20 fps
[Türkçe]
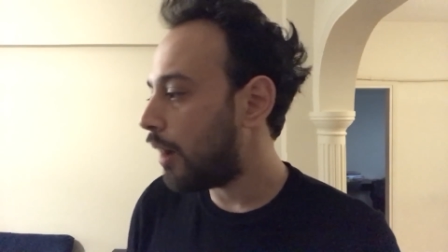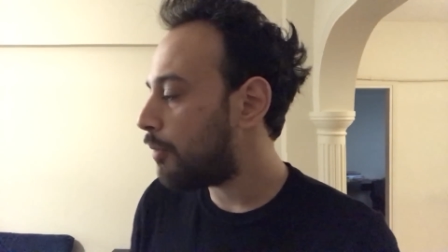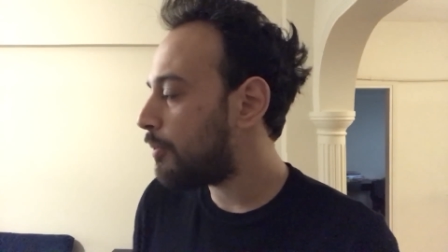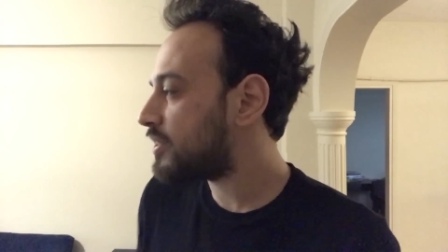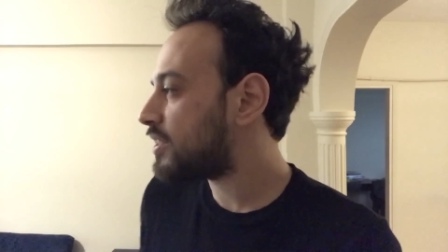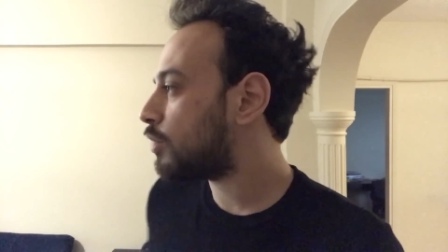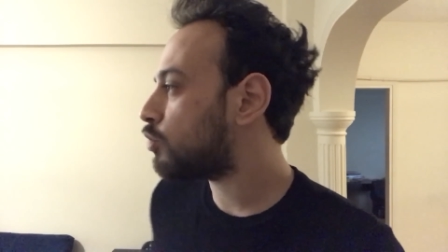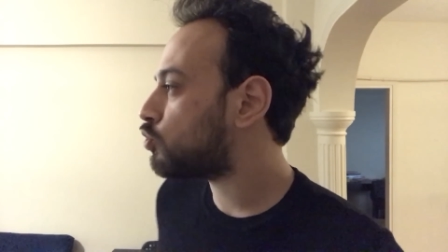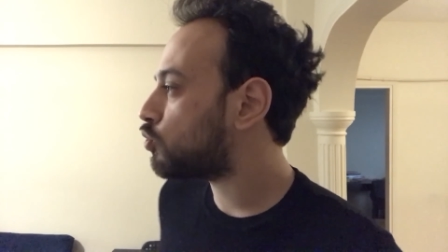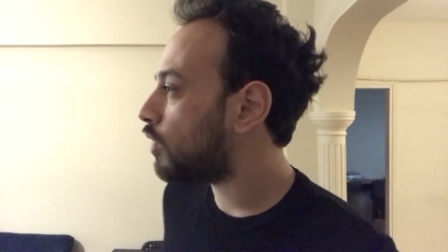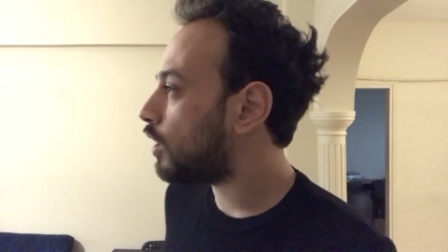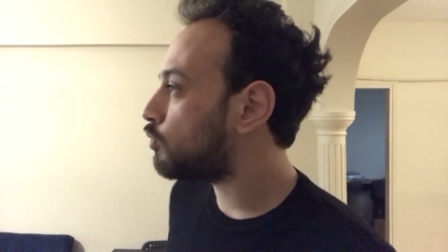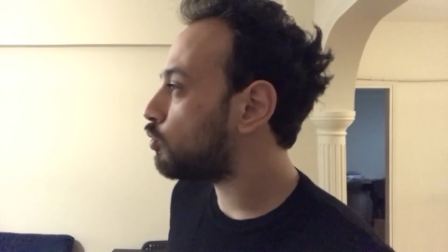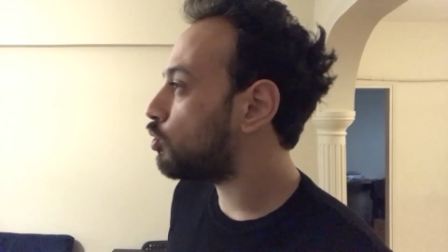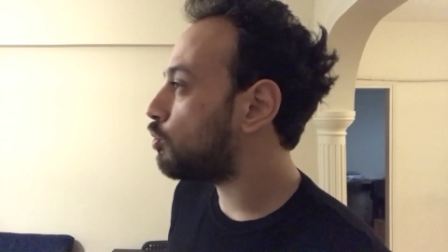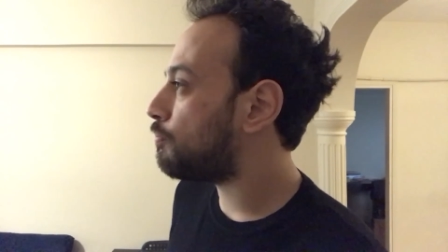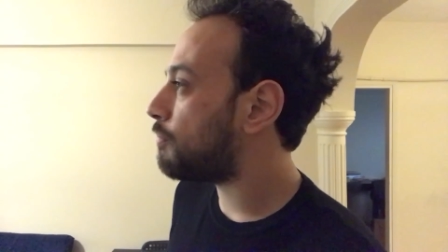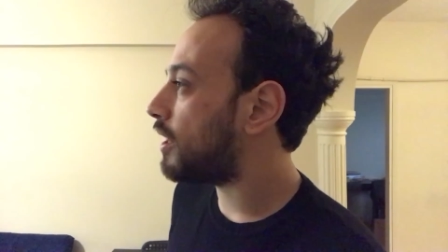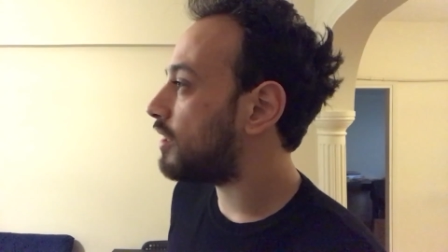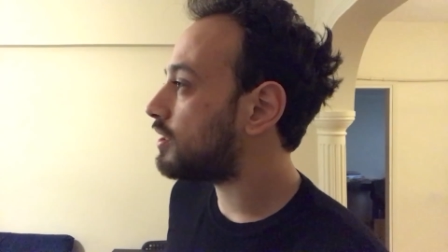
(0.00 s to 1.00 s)
Ama mesela şu
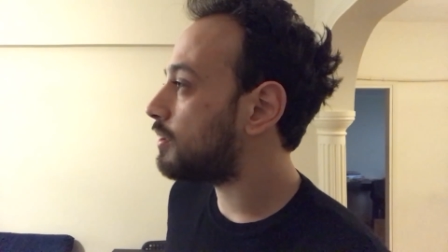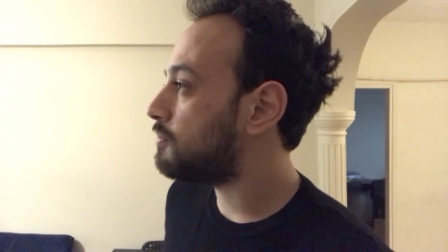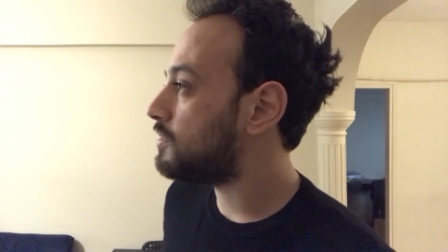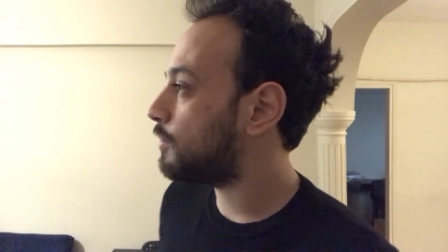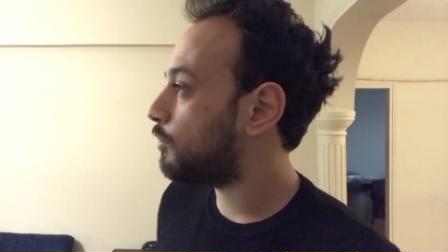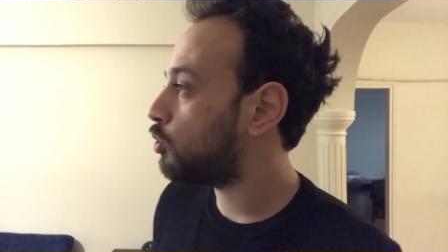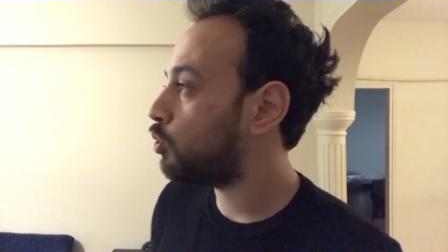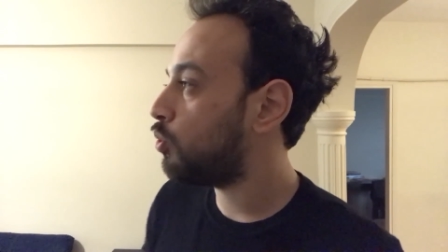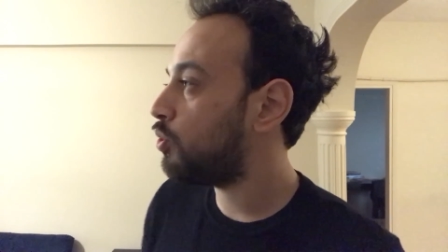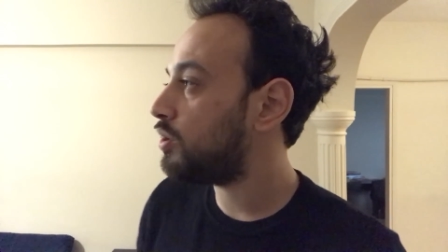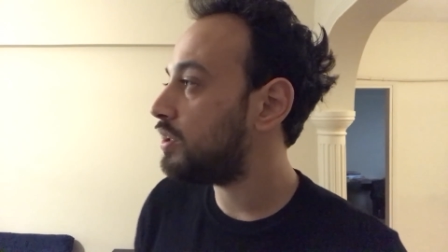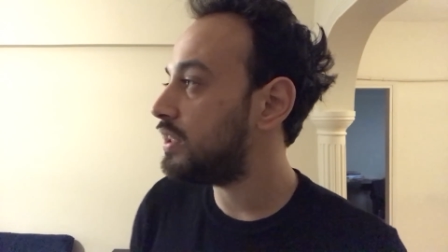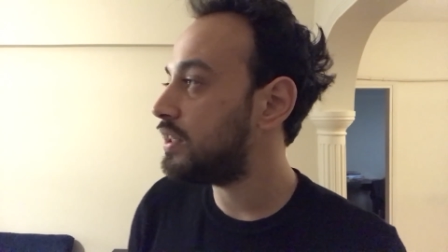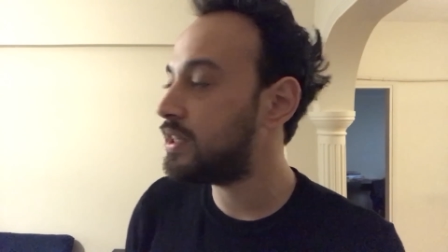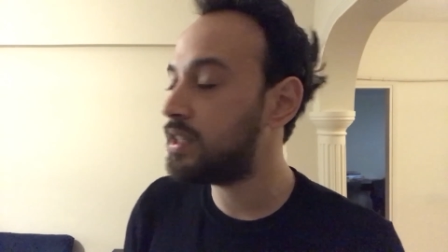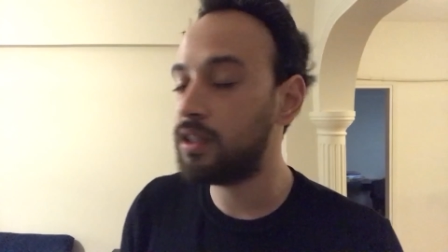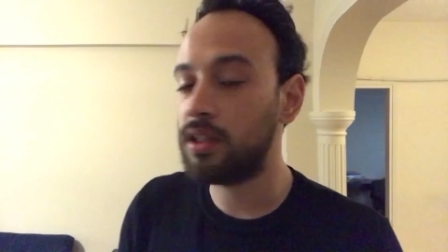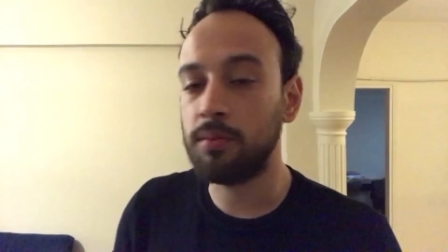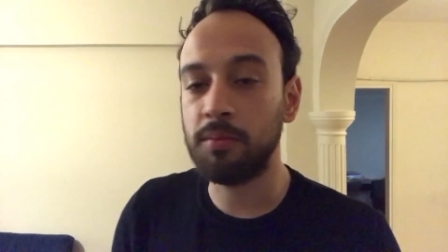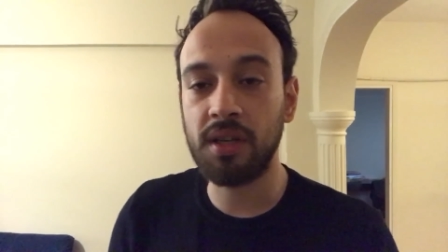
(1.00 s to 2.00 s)
an dönüp baktığım zaman o
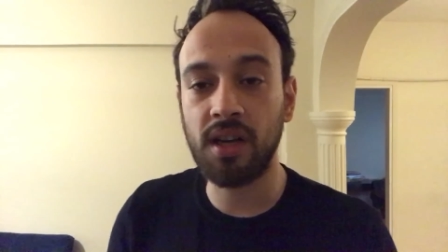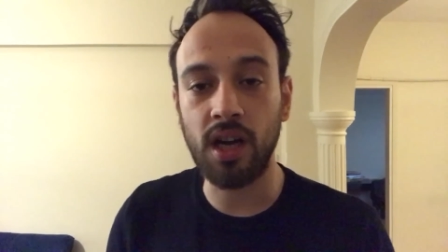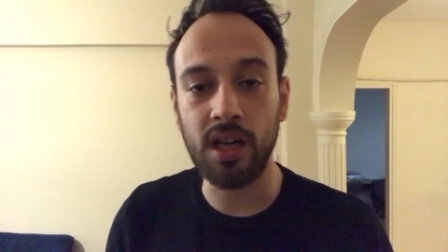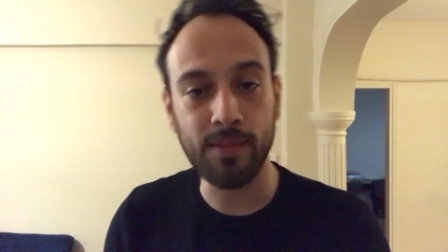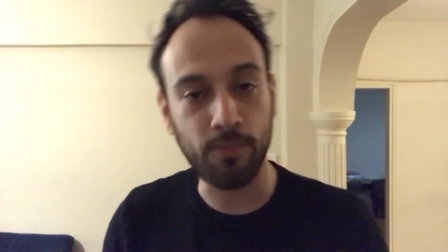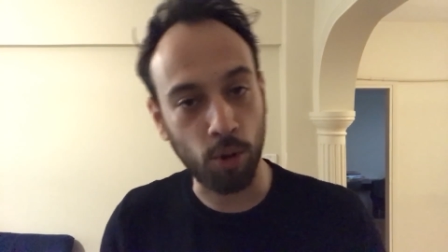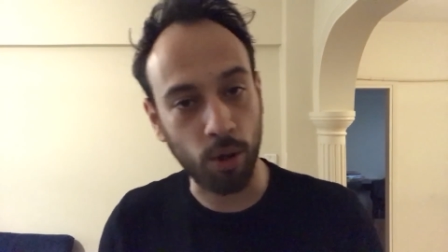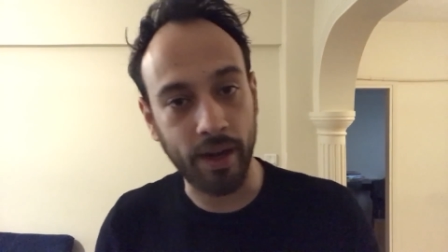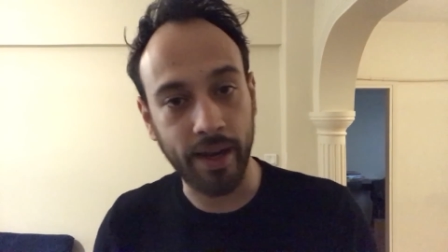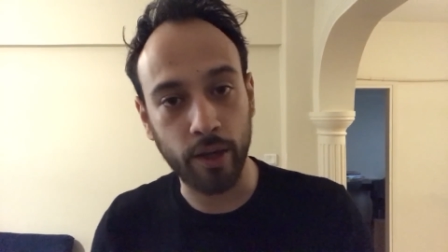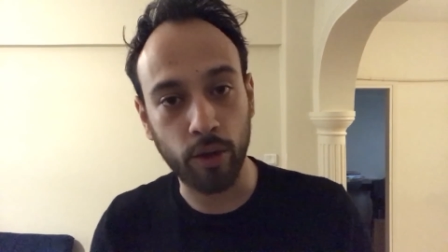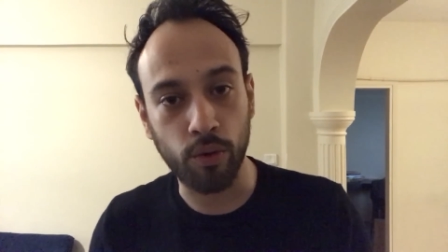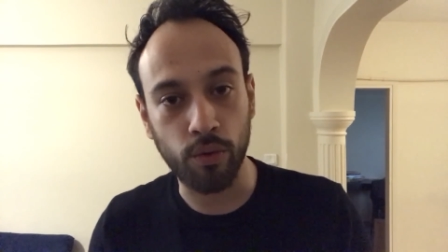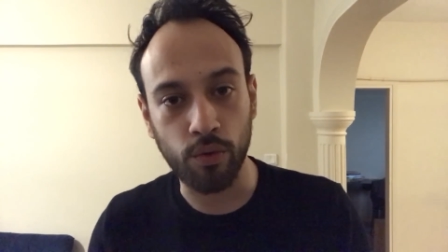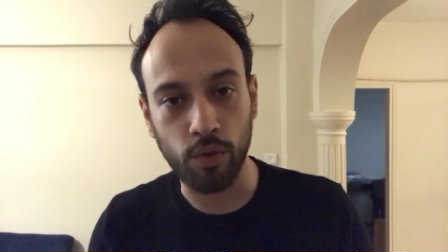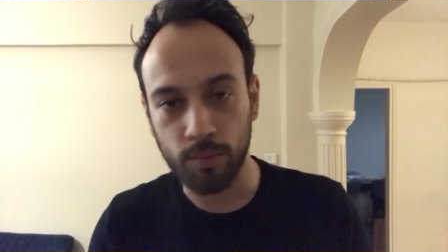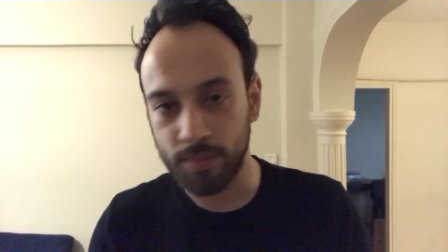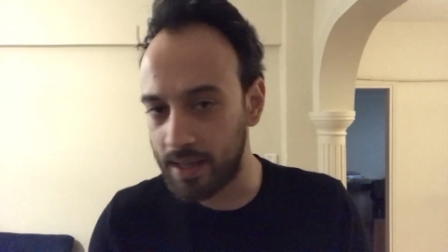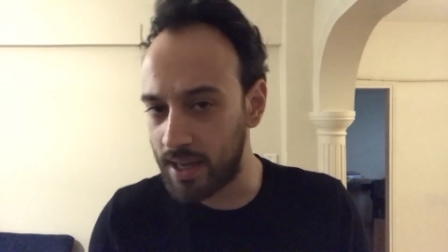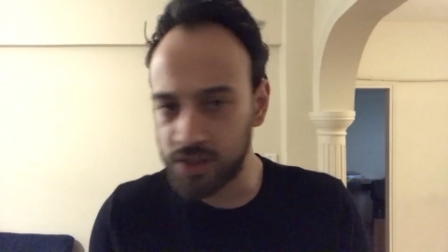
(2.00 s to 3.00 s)
iki yılımı kayıp olarak
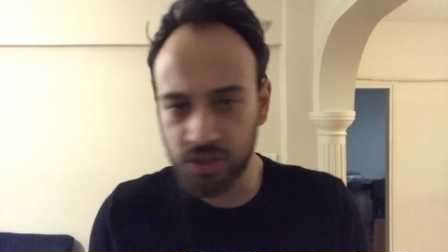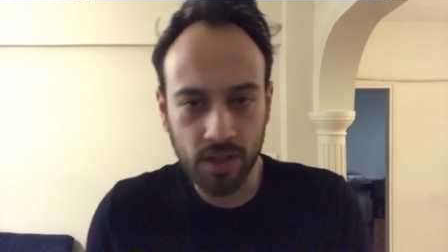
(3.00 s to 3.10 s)
görüyorum.